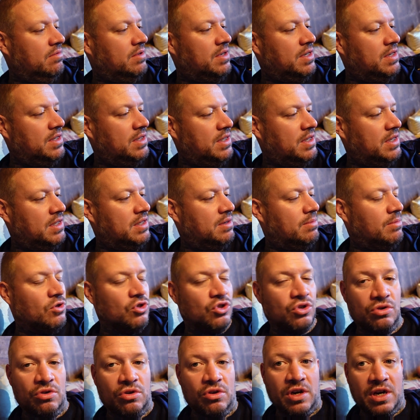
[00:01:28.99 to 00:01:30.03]
Dann ist das aber auch
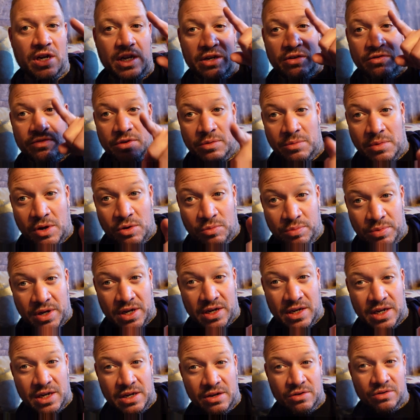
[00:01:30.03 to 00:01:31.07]
schon online auf dem
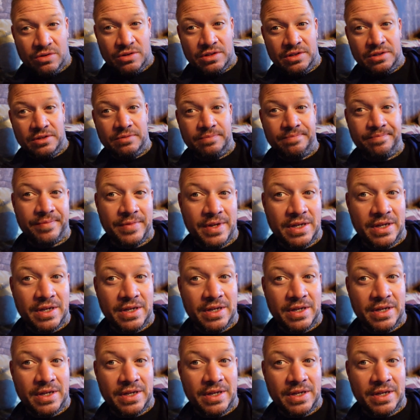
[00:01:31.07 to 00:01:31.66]
Hauptkanal, Leute.